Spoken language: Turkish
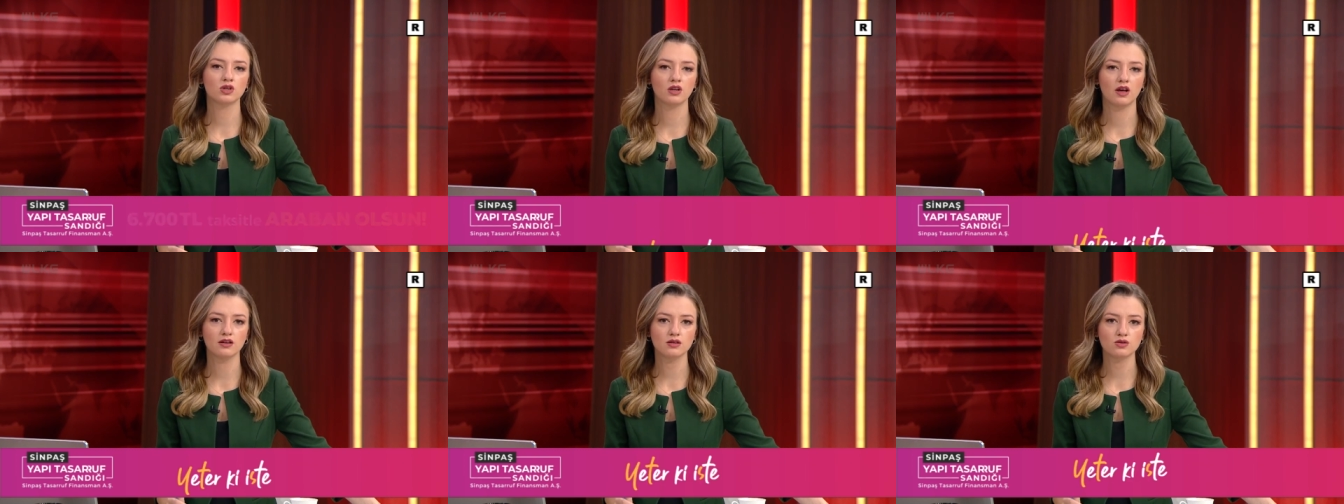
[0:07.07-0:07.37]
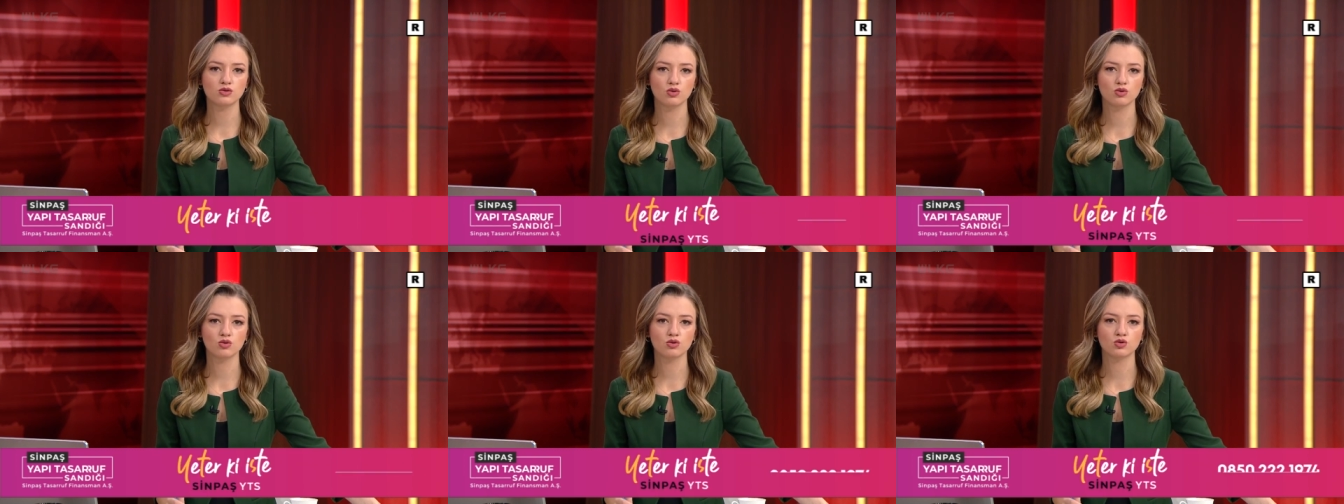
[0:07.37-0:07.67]

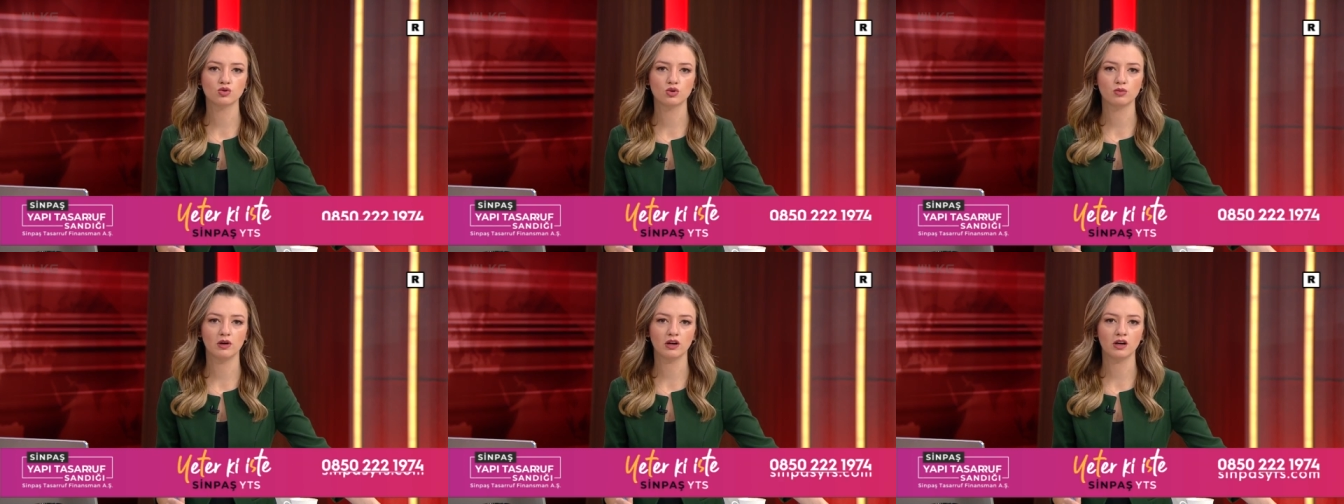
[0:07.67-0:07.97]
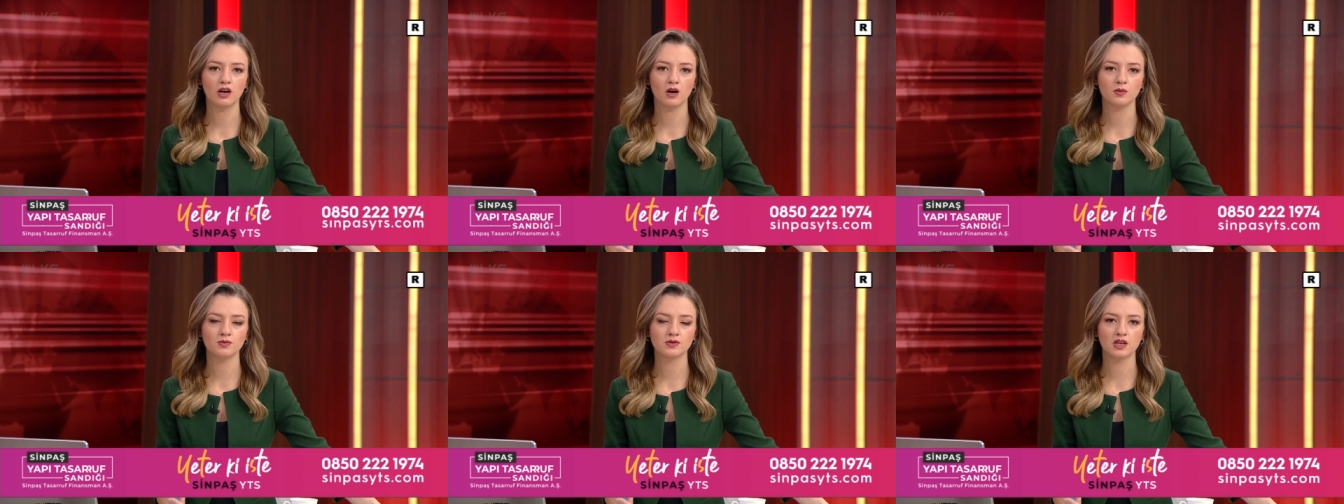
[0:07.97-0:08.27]
soruşturma
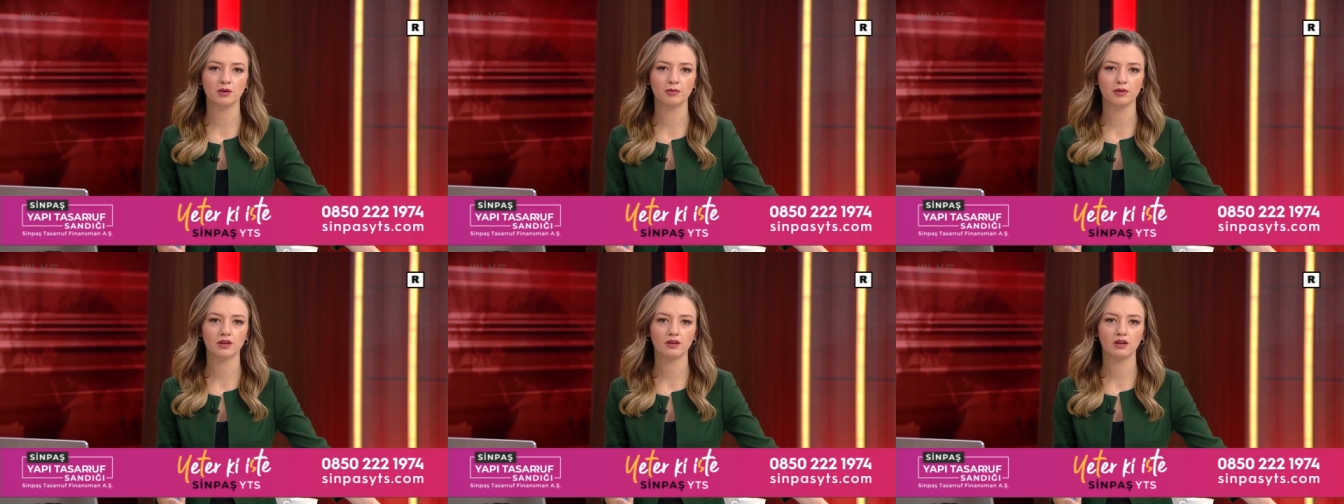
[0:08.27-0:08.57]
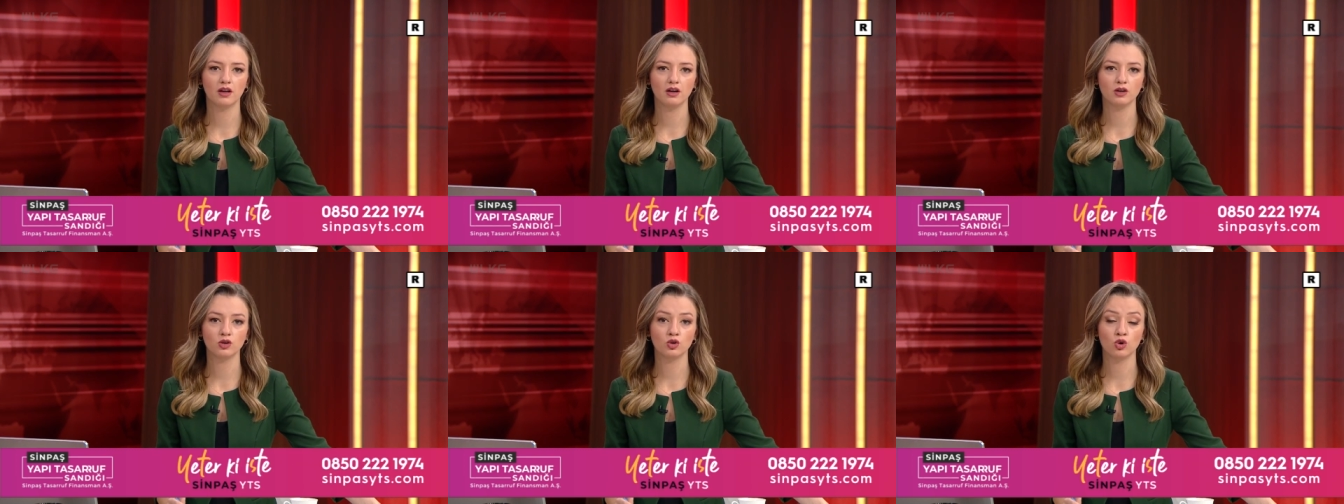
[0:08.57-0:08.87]
kapsamında
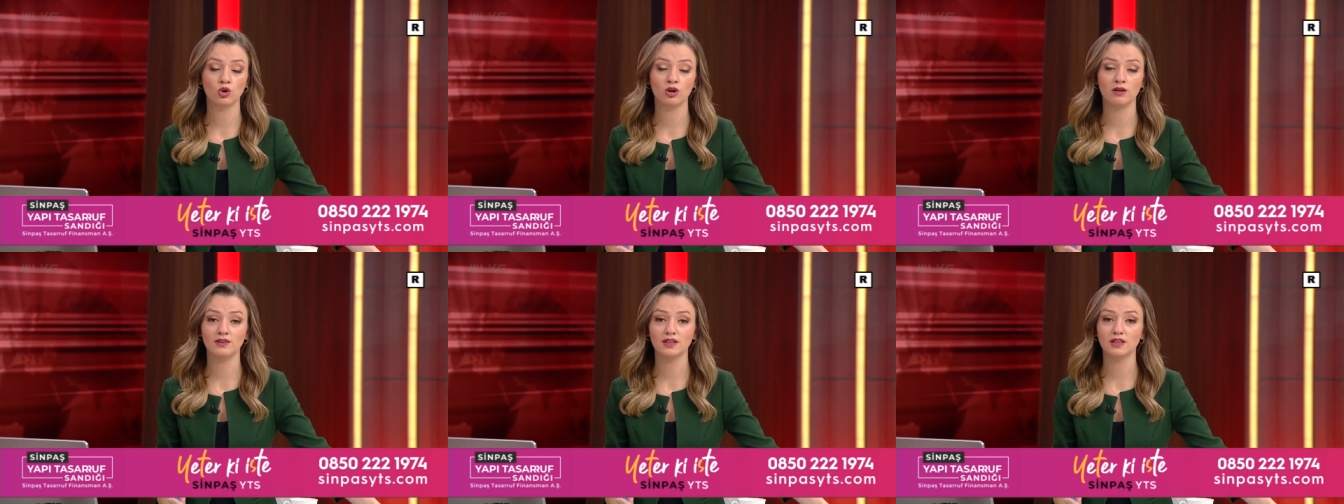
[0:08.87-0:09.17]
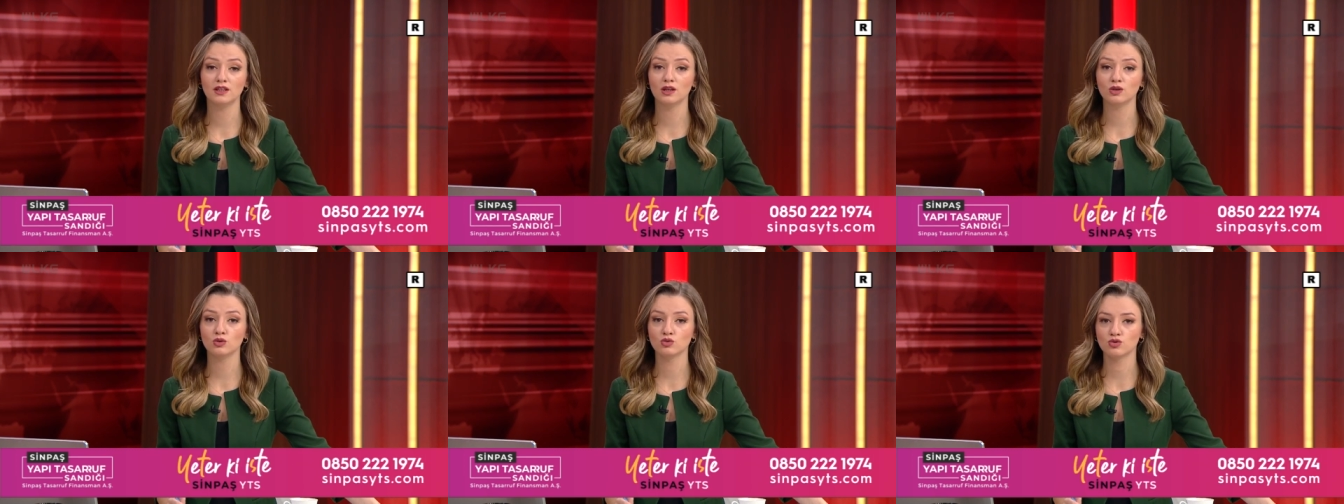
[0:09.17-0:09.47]
görevinden
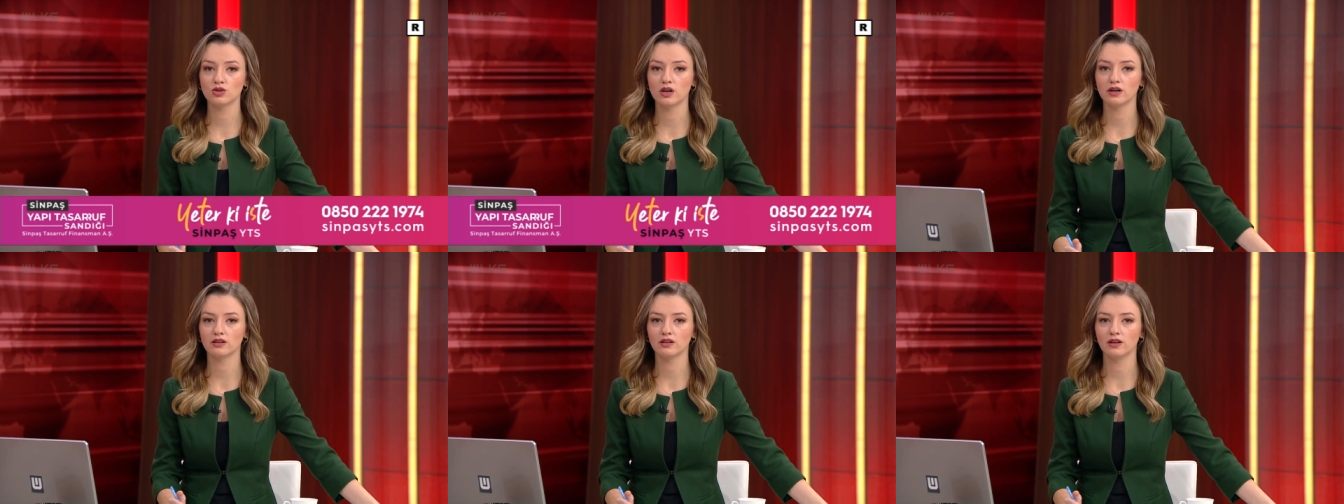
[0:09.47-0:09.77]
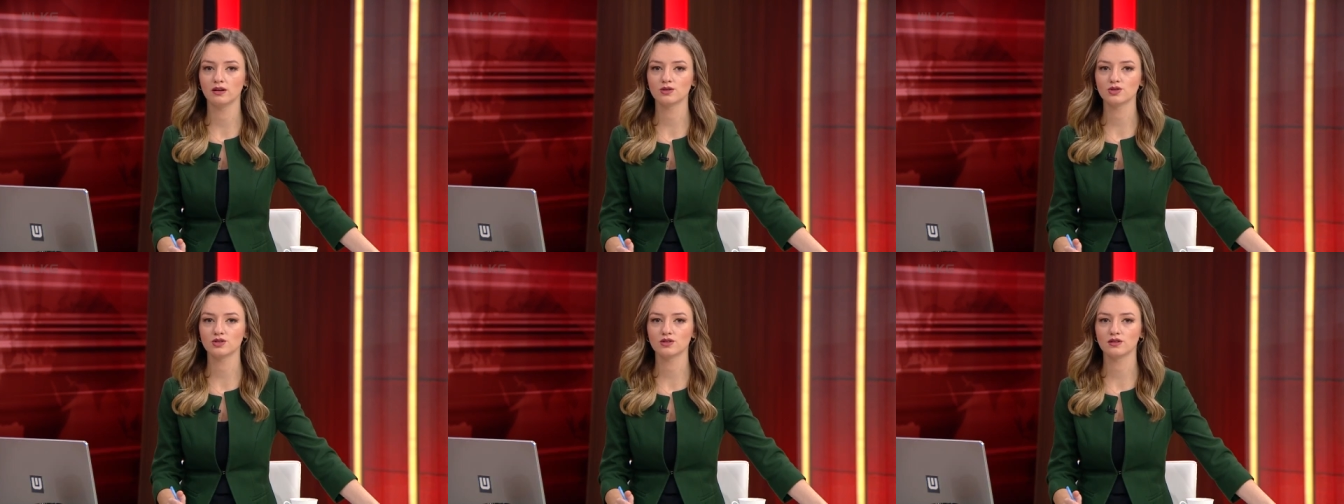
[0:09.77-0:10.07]

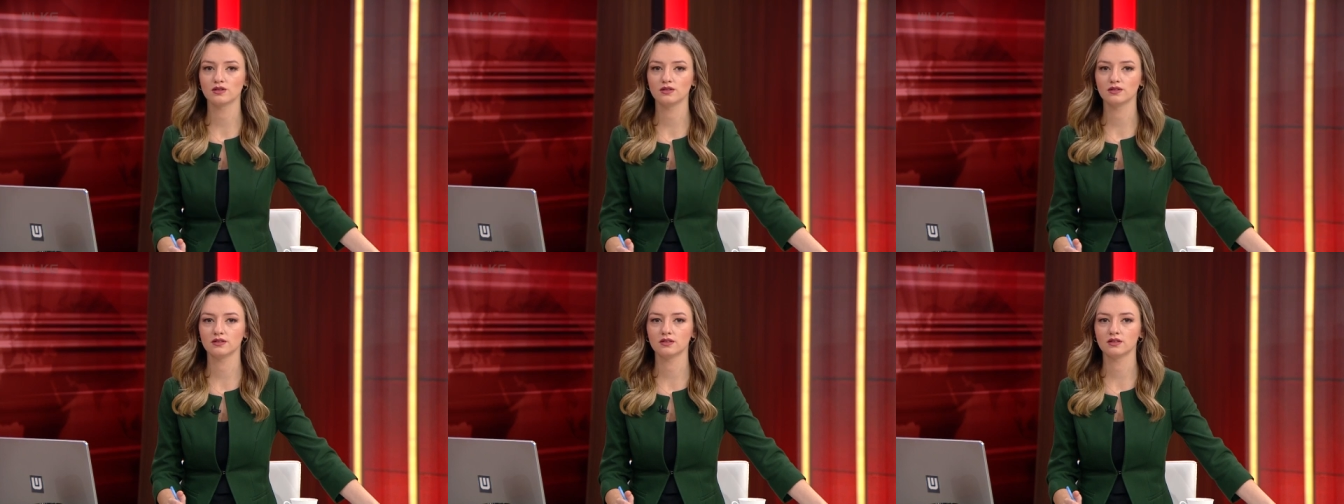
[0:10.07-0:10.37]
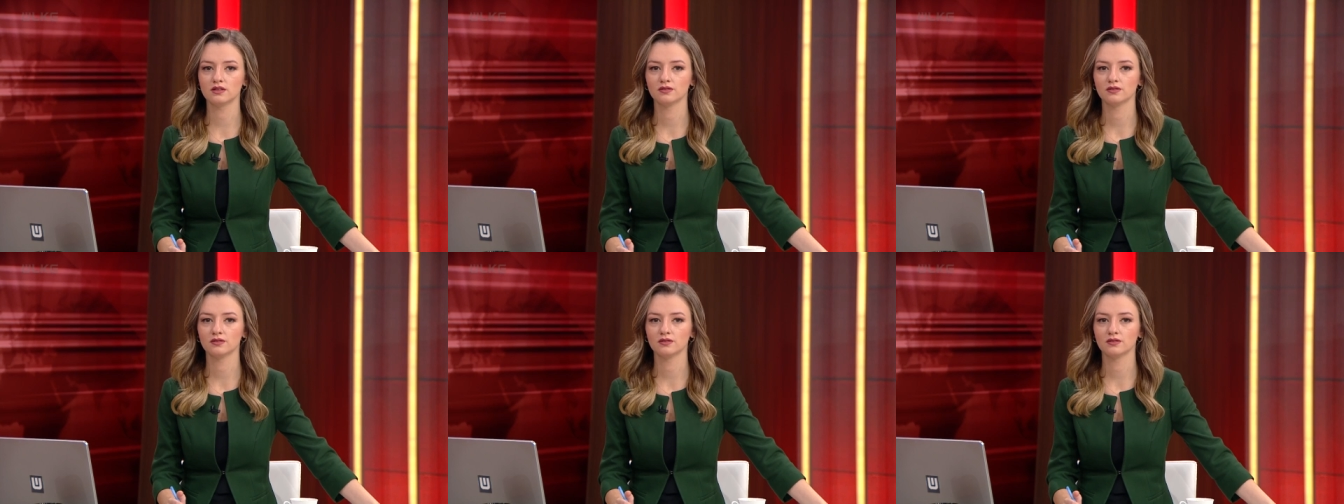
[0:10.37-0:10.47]
uzaklaştırıldı.